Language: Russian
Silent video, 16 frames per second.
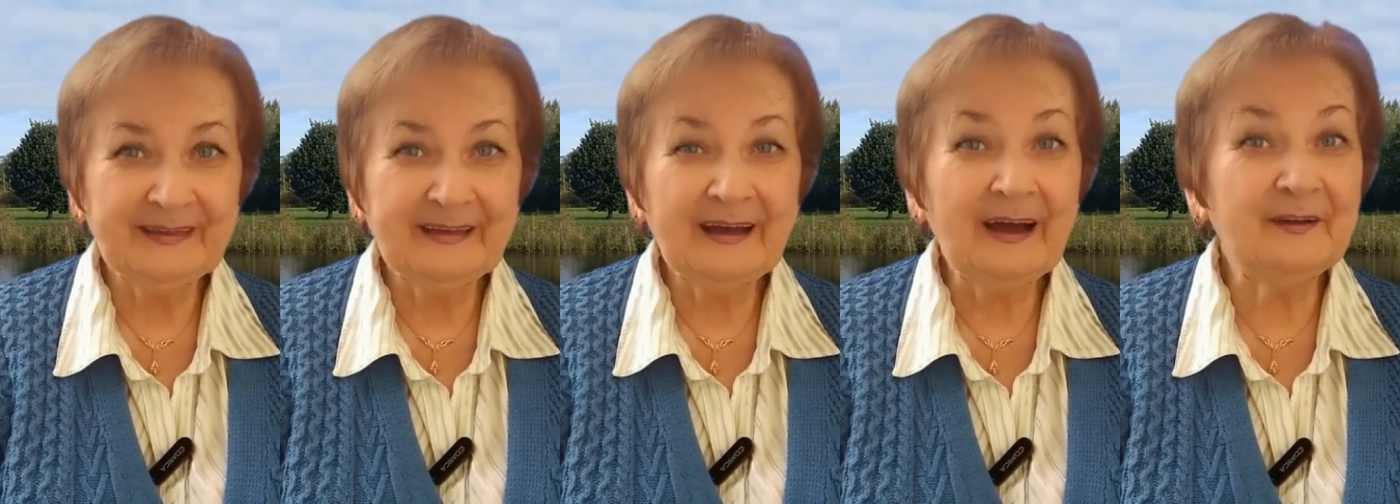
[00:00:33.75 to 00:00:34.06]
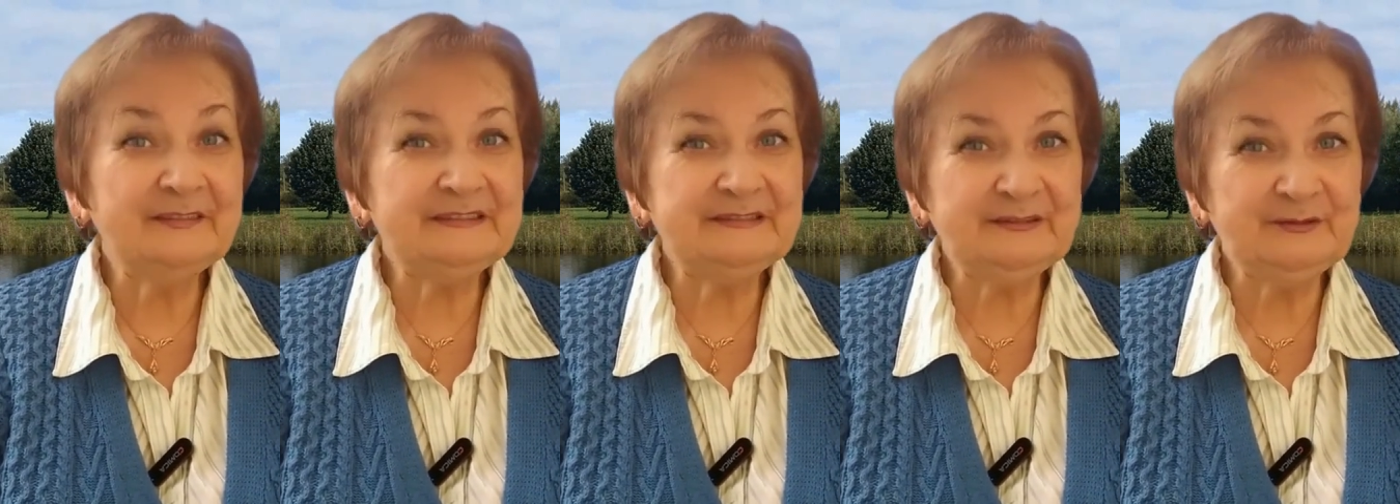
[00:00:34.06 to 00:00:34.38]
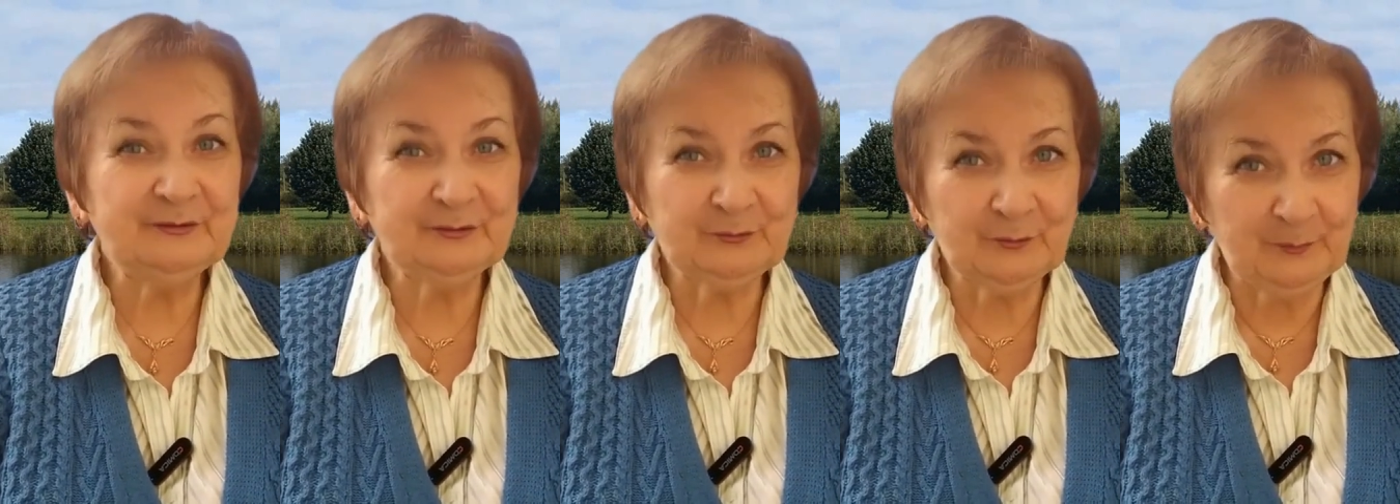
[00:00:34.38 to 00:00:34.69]
А ведь
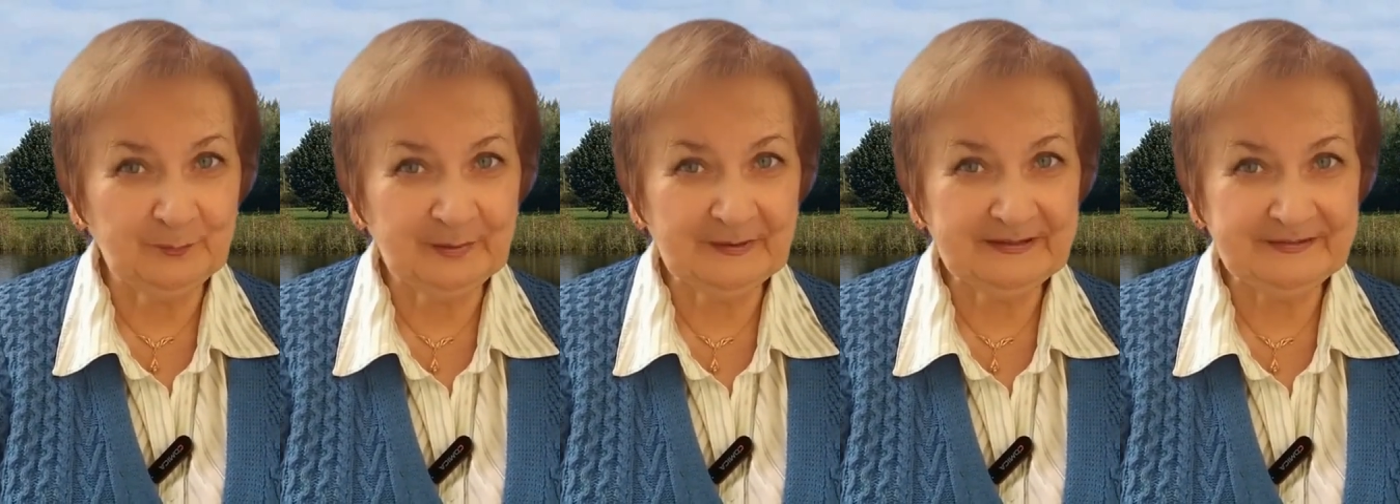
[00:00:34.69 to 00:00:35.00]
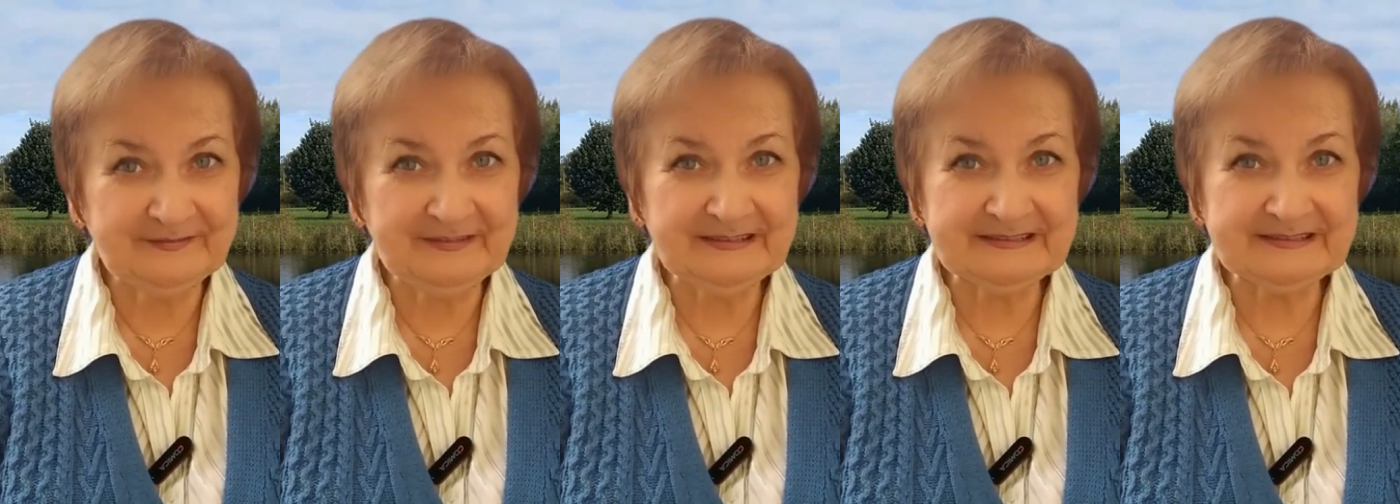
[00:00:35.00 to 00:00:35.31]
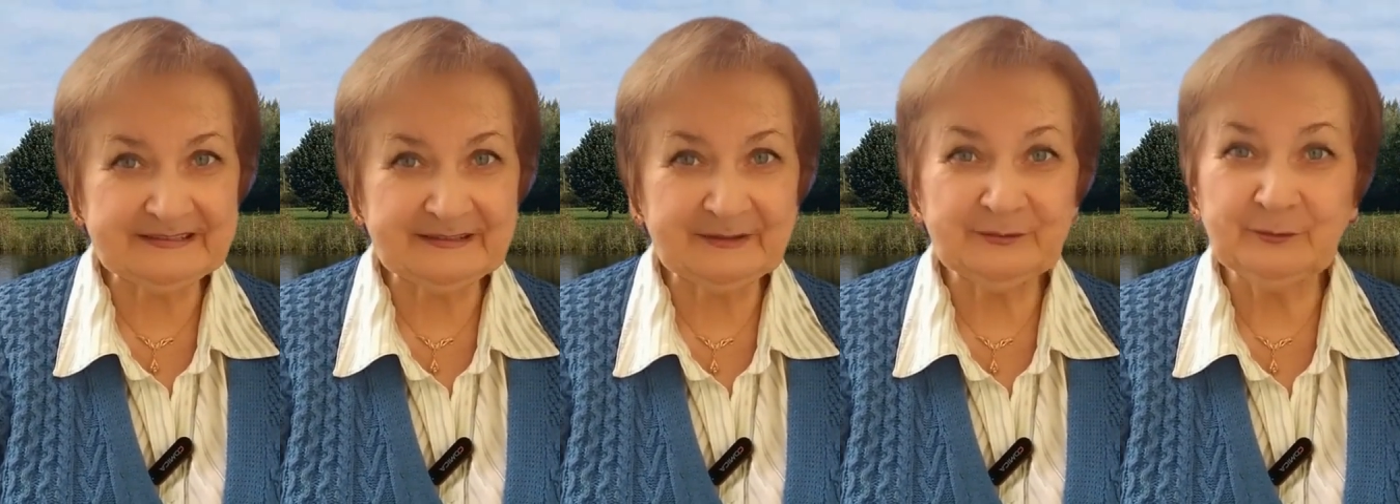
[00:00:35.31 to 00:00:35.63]
YouTube
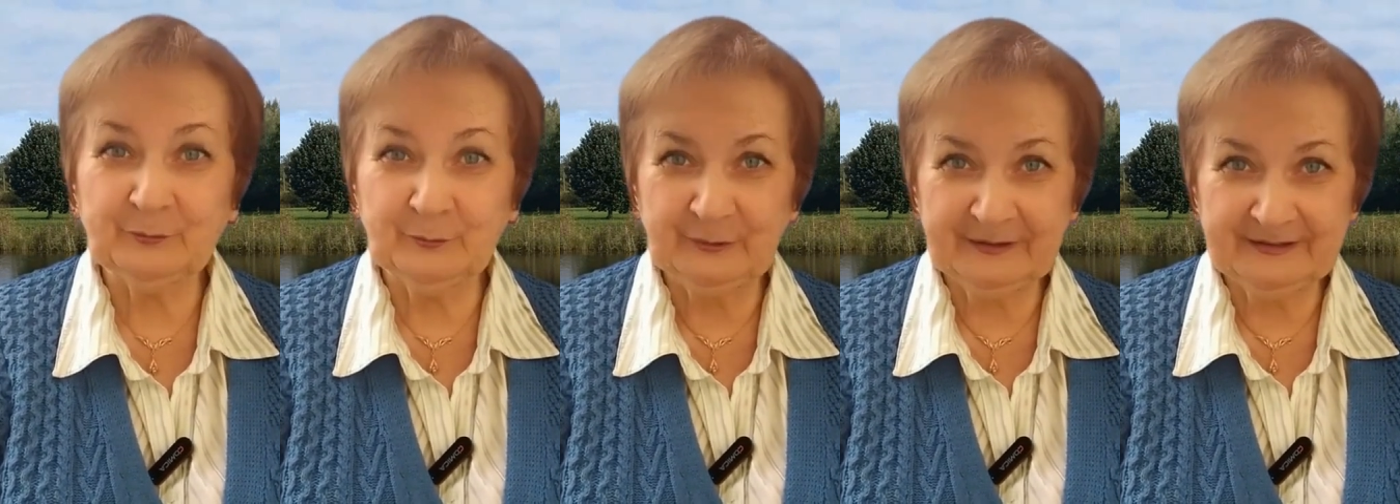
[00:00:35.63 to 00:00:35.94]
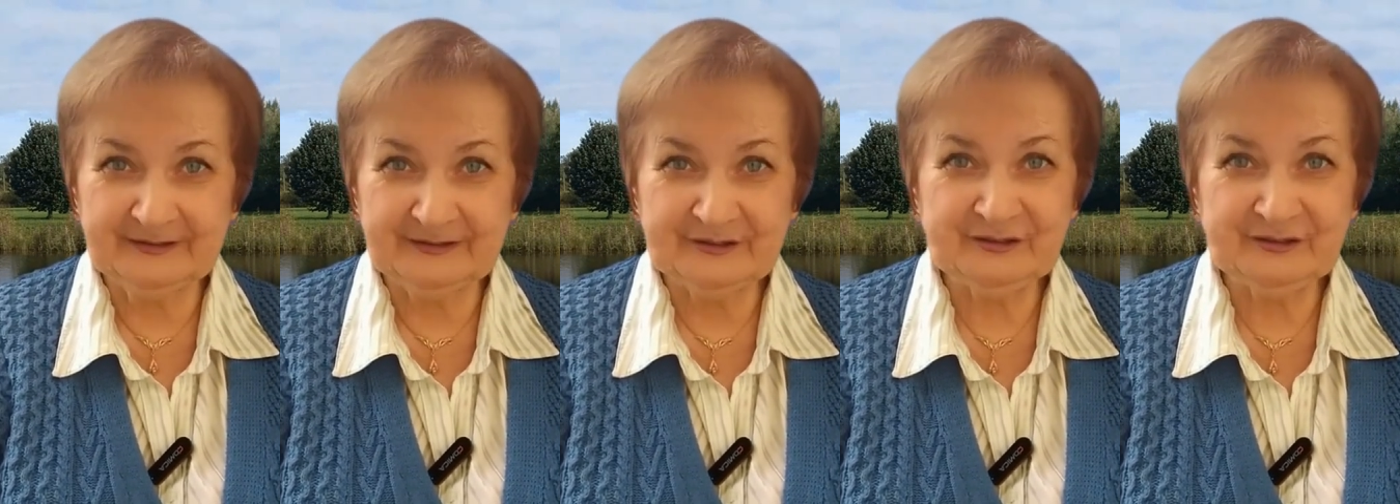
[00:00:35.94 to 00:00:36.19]
появился только